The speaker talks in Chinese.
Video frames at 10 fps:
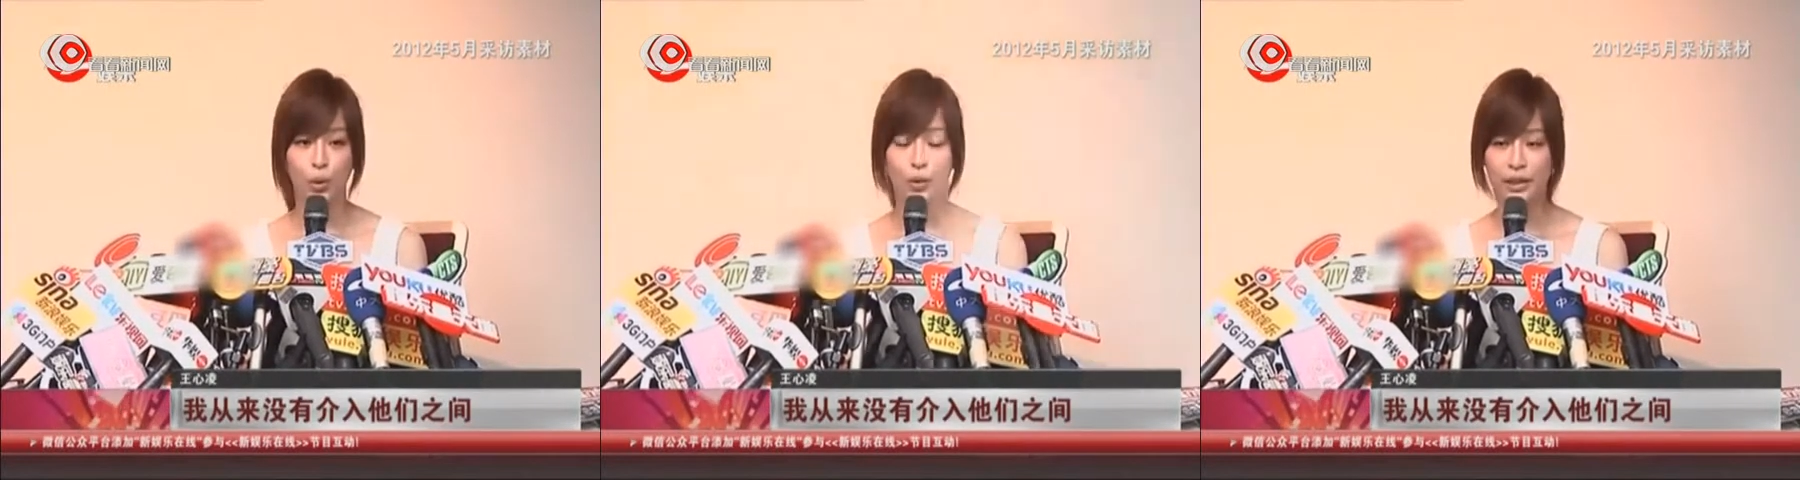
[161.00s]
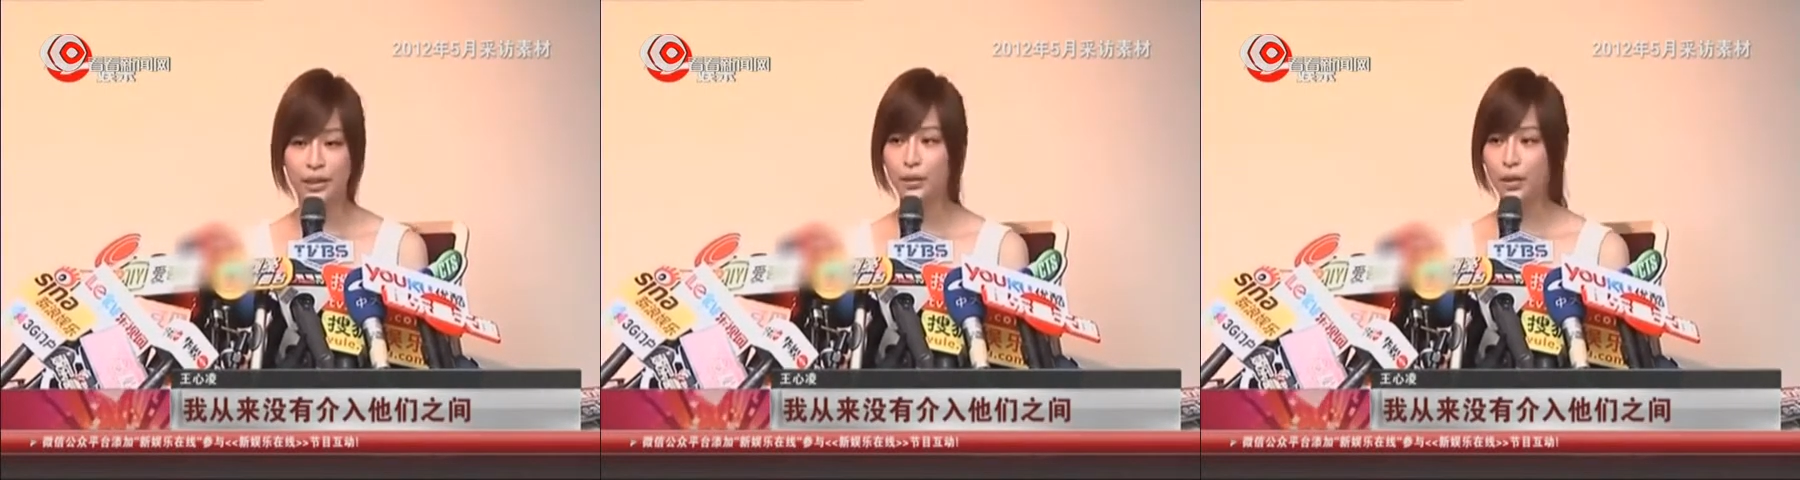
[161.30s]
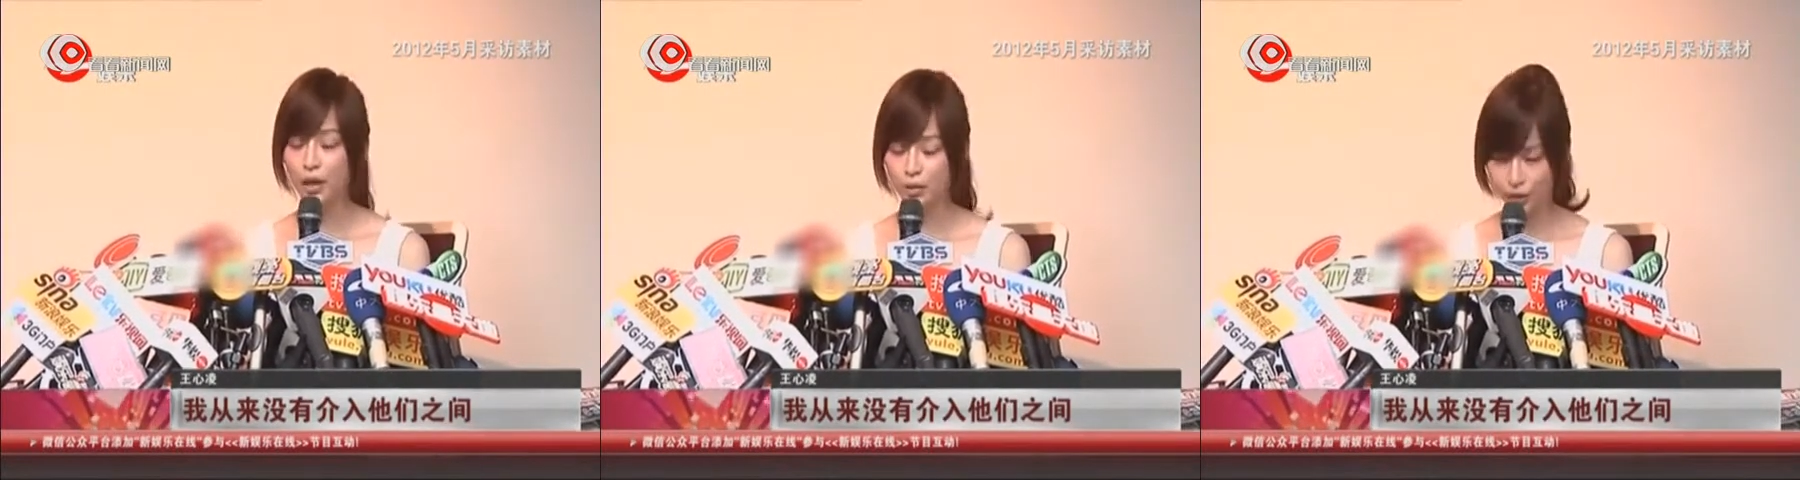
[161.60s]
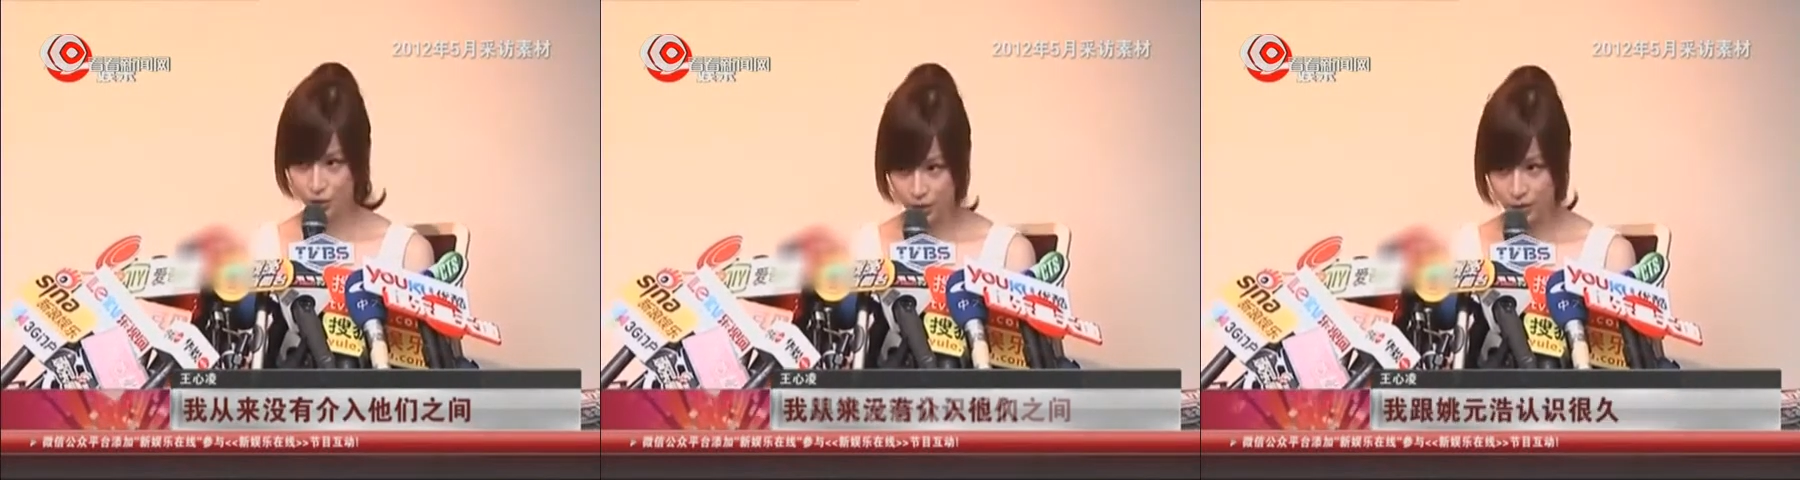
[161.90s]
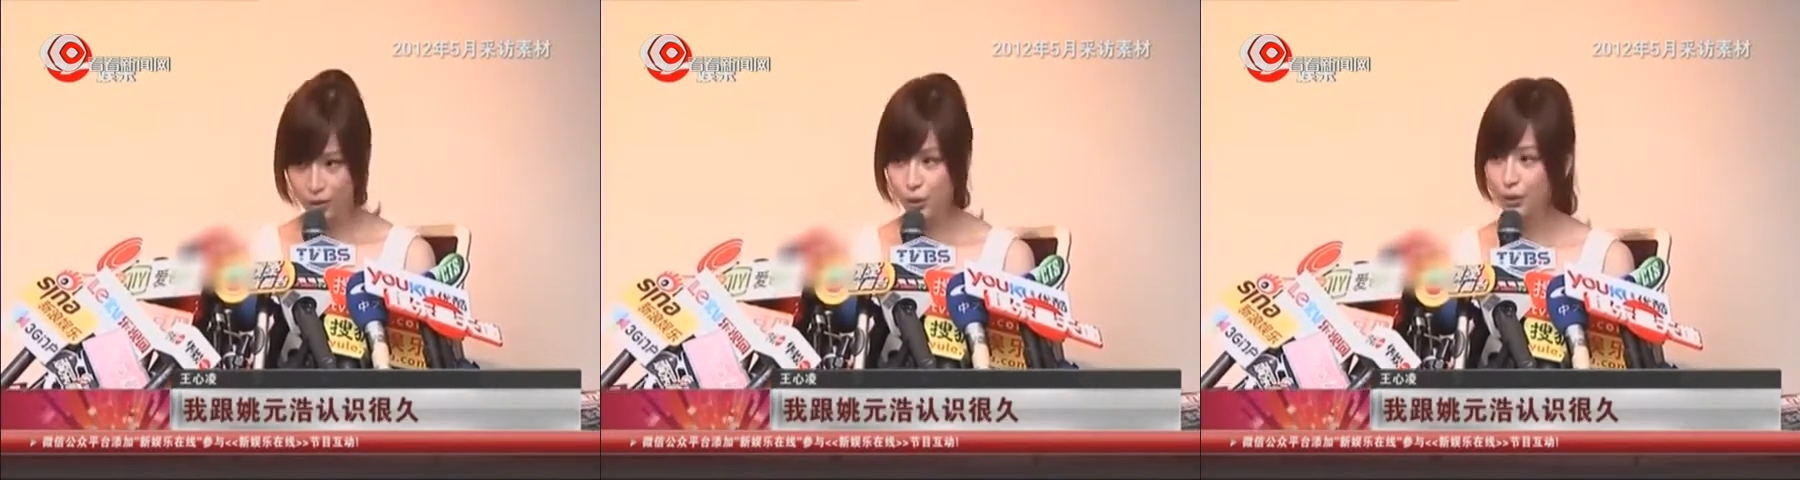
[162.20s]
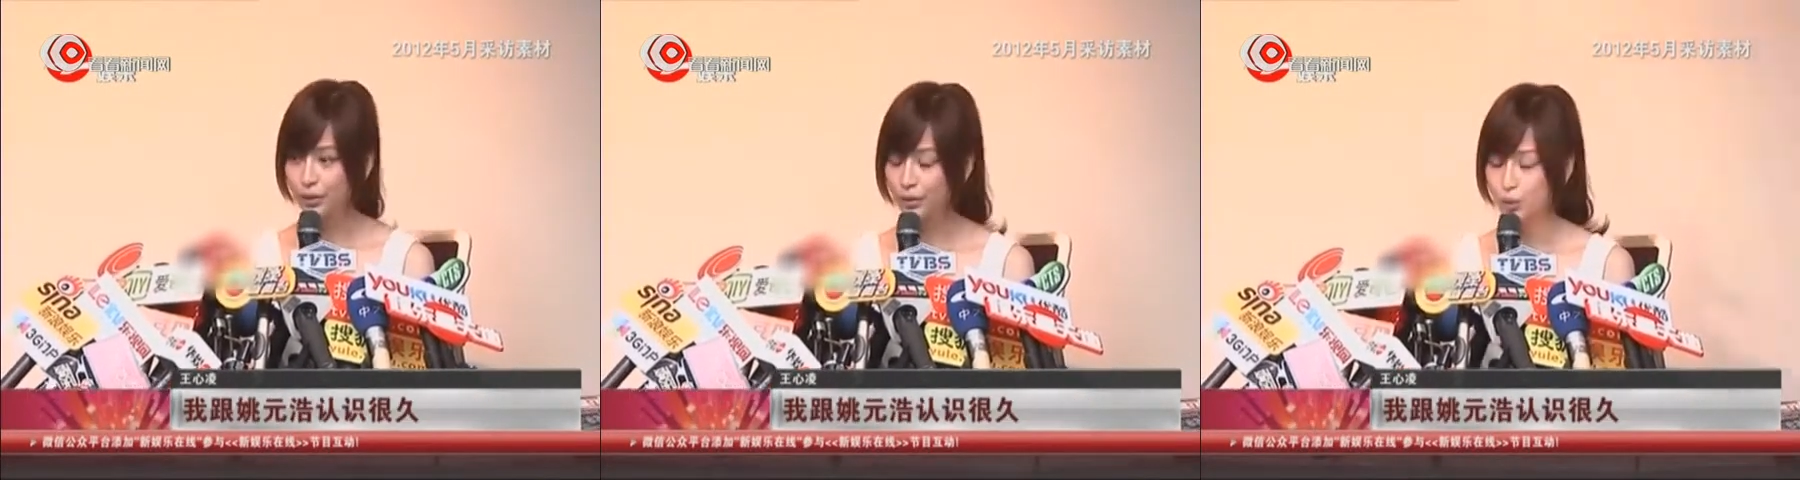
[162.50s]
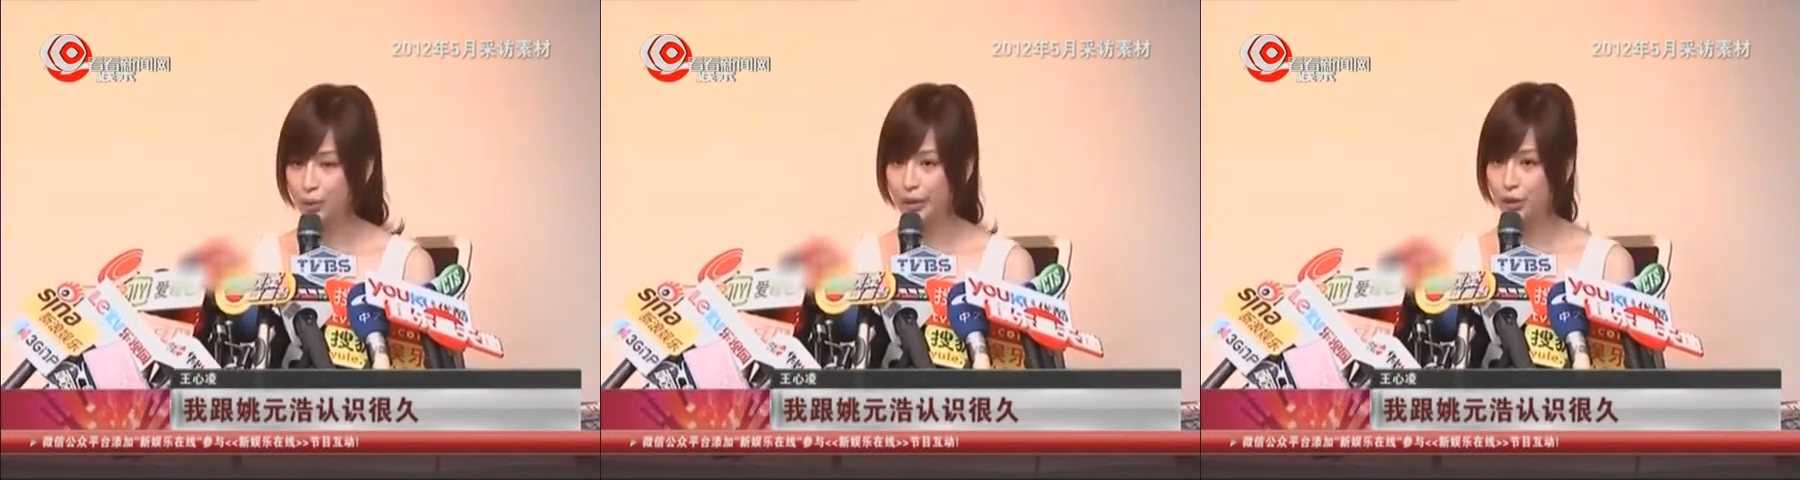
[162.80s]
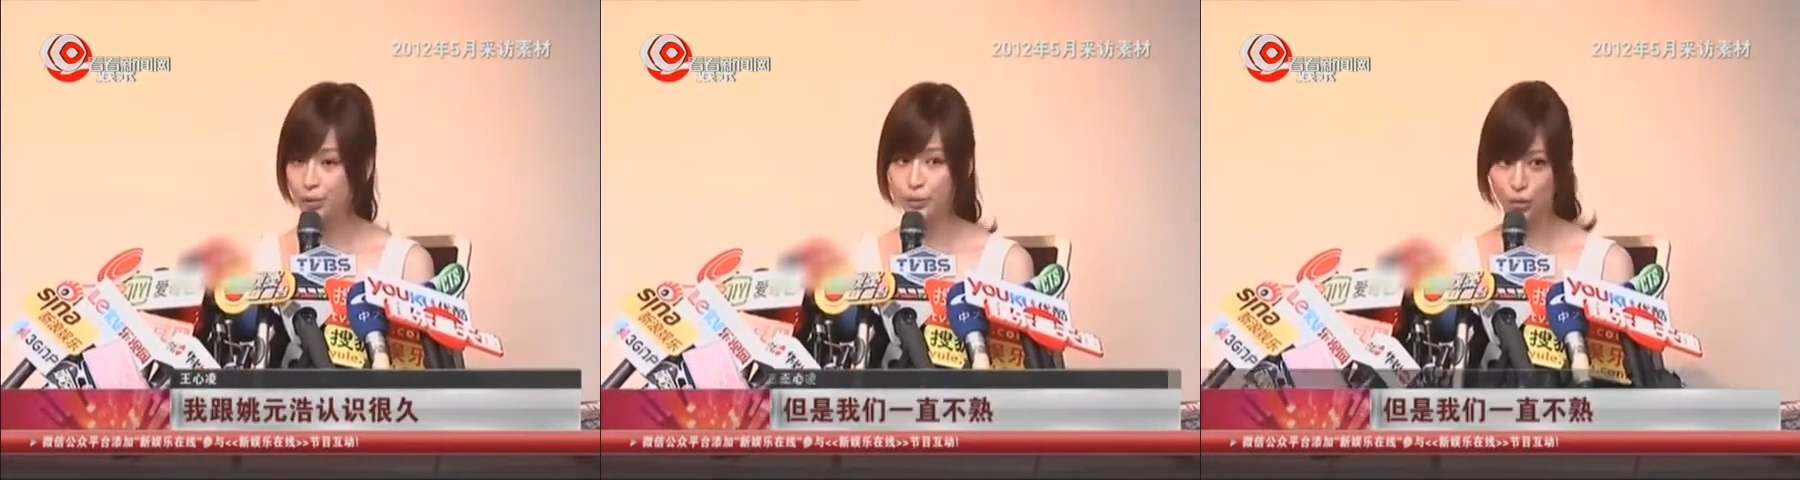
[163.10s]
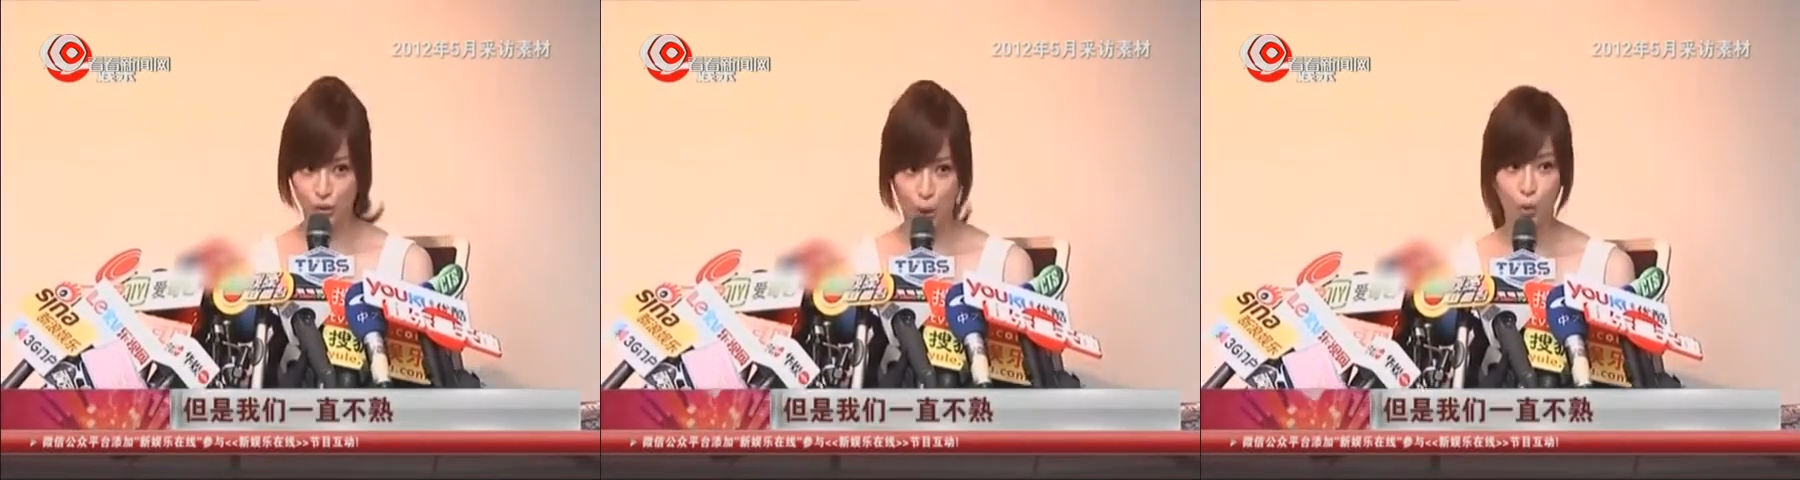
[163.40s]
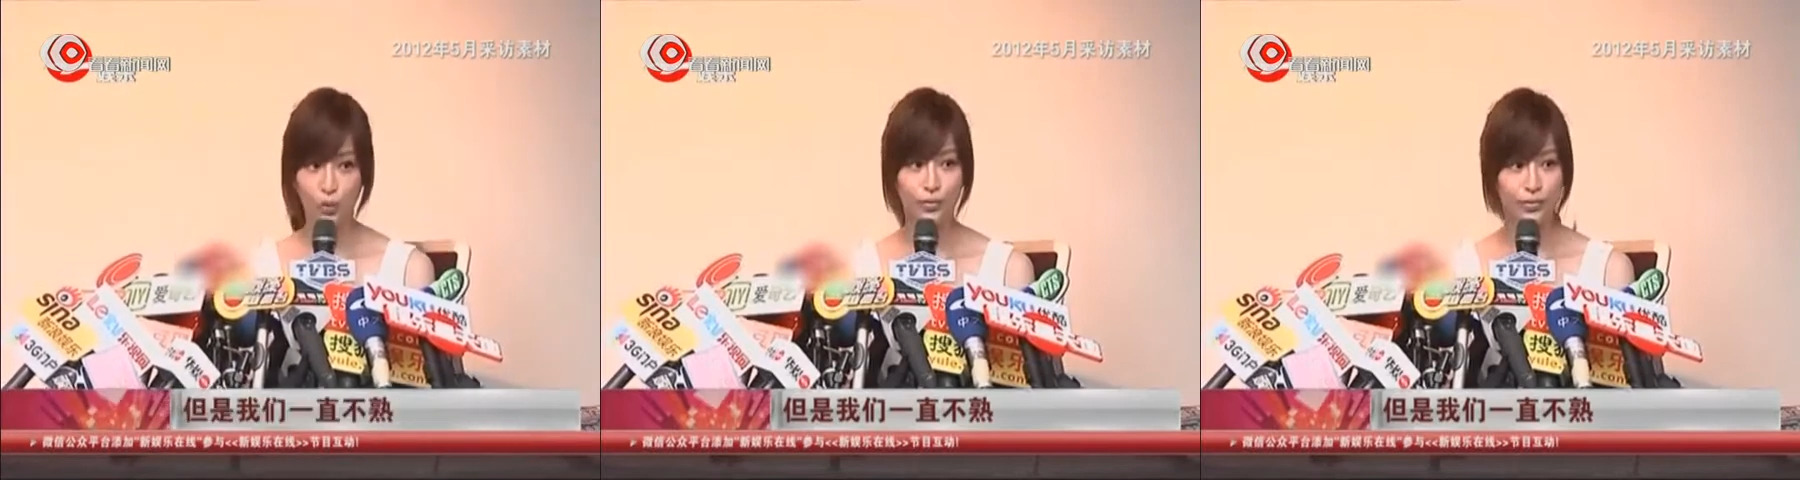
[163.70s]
我跟姚元浩认识很久，但是我们一直不熟。